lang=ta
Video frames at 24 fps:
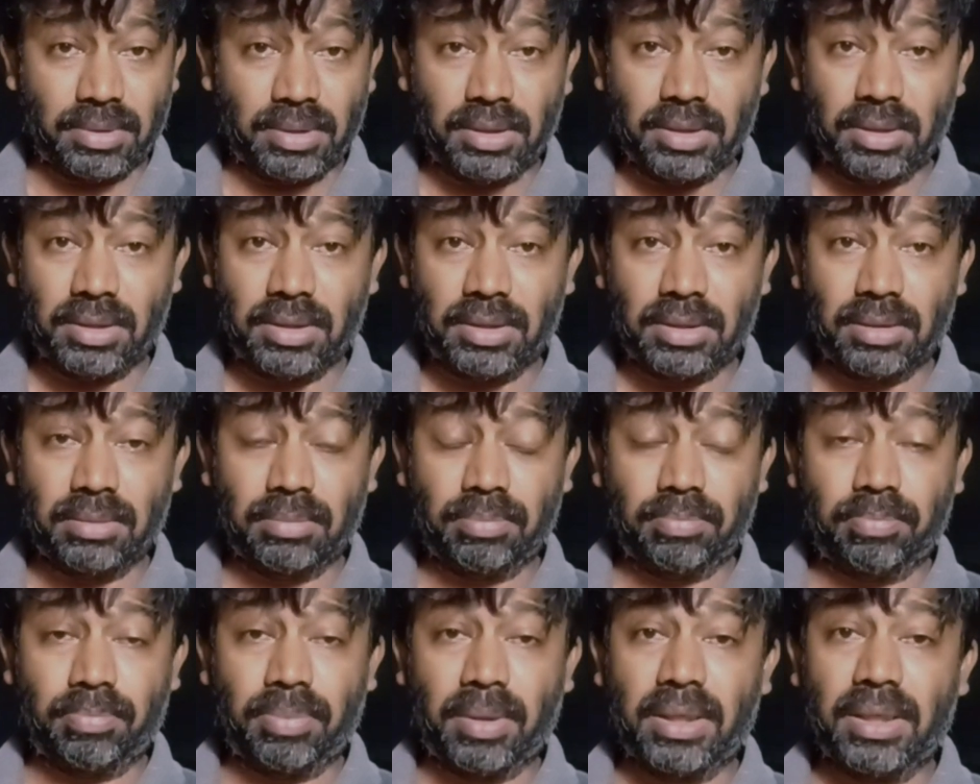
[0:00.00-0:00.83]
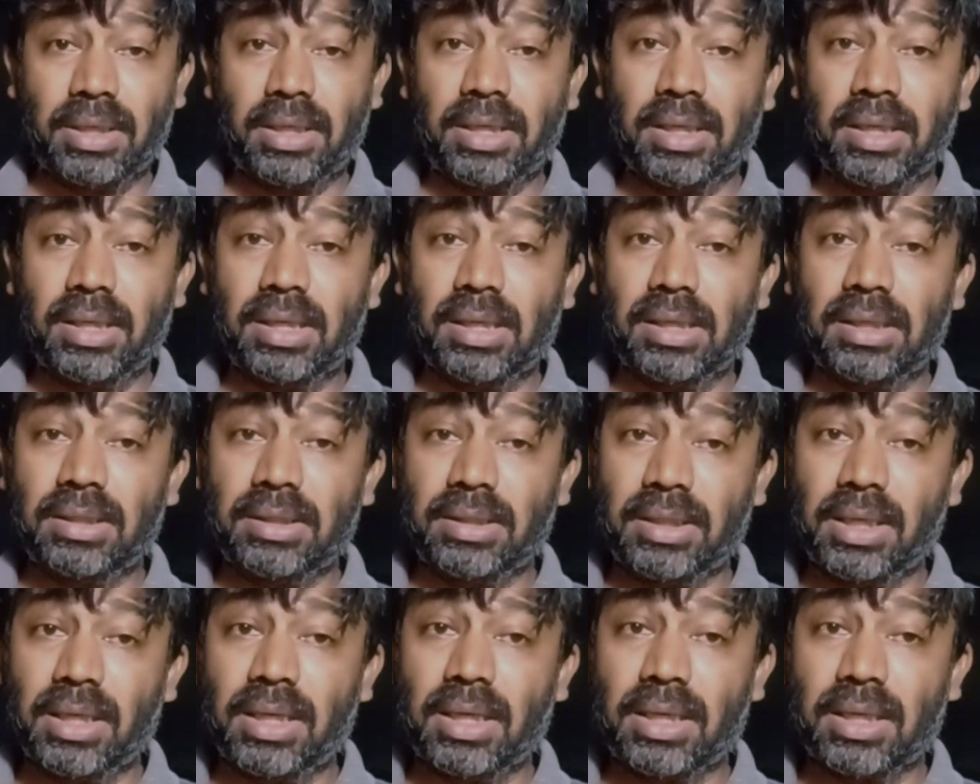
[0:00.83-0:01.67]
இங்கு பன்றிகள்
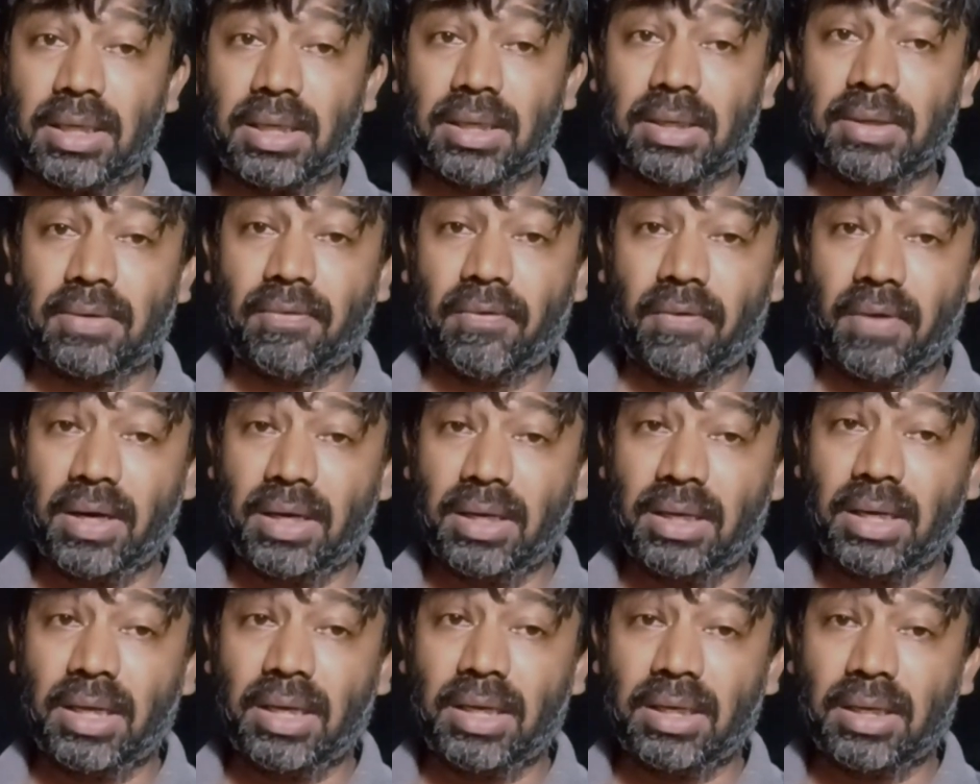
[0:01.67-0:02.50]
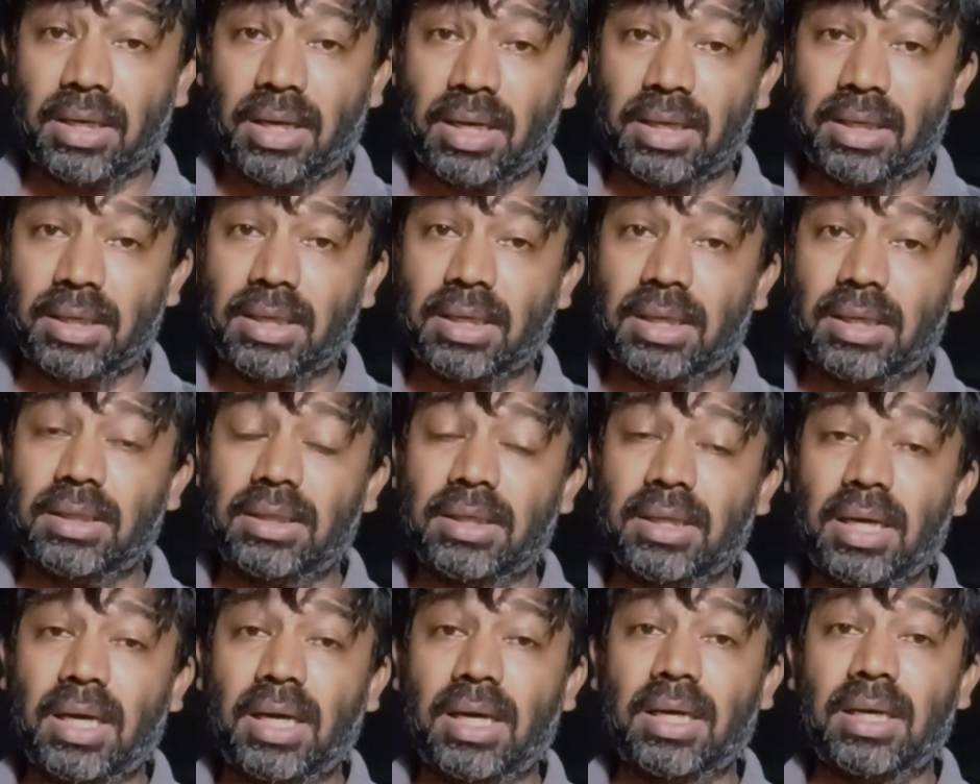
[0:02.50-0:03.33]
யார் வேட்டை நாய்கள்
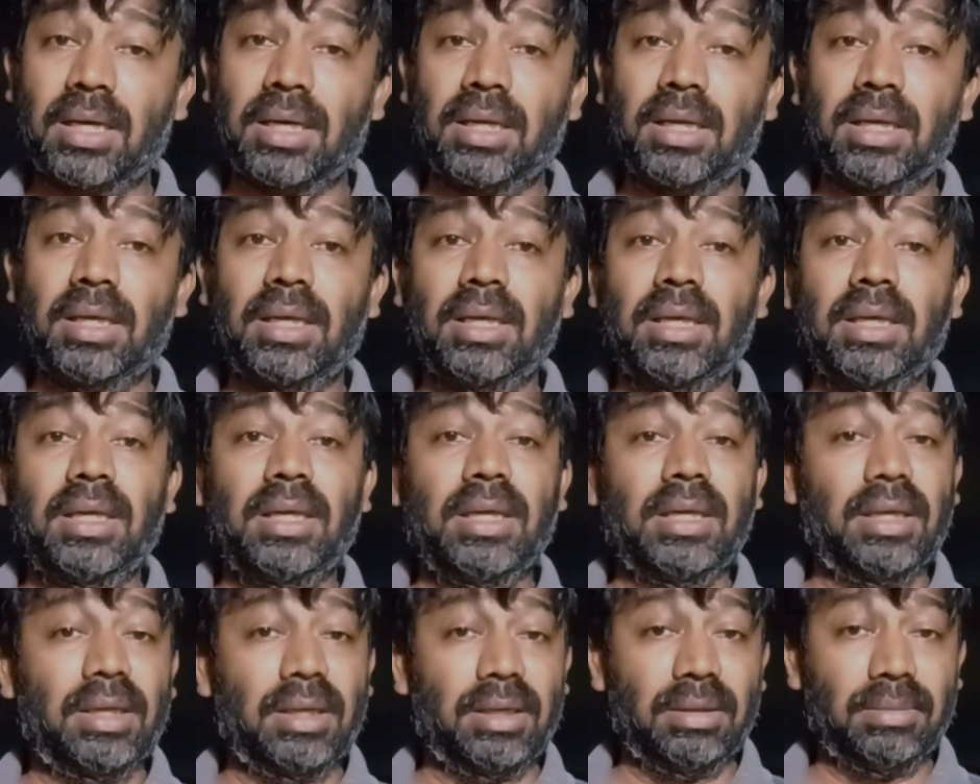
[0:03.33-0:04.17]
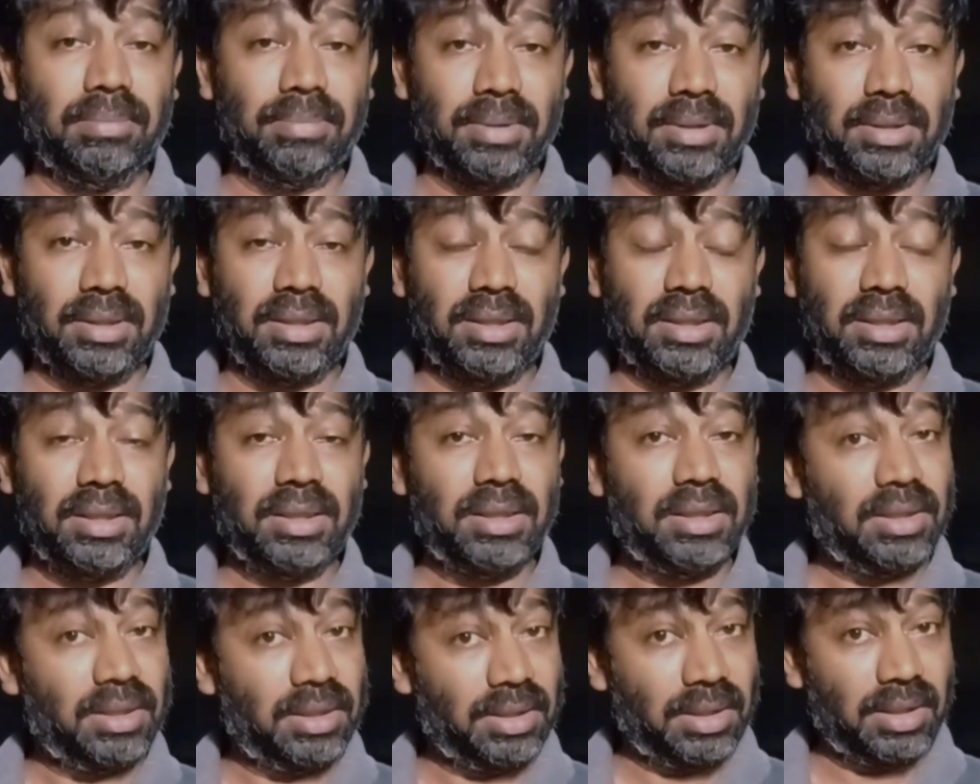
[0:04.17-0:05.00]
யார் என்பதை
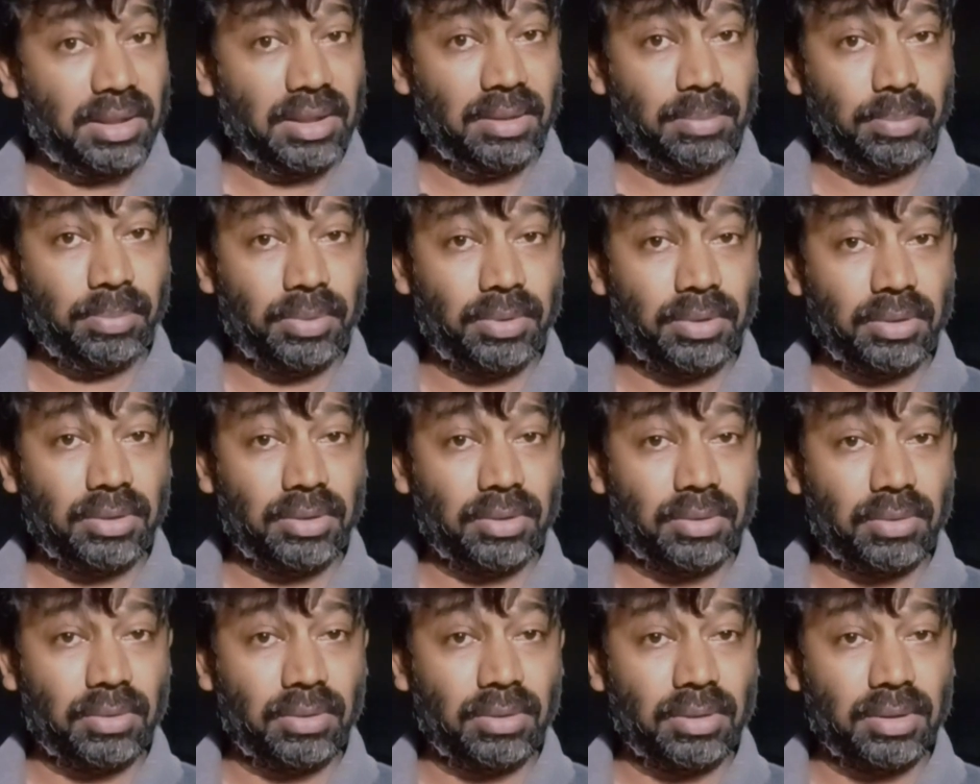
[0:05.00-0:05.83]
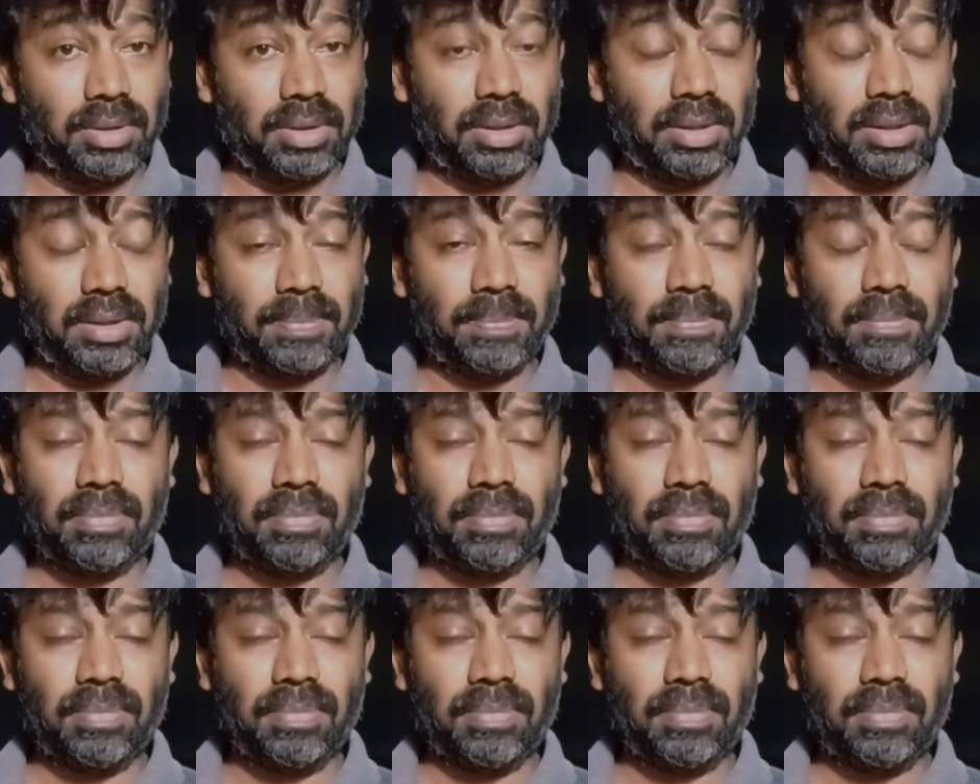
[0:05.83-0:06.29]
நீங்களே புரிந்து கொள்ளுங்கள்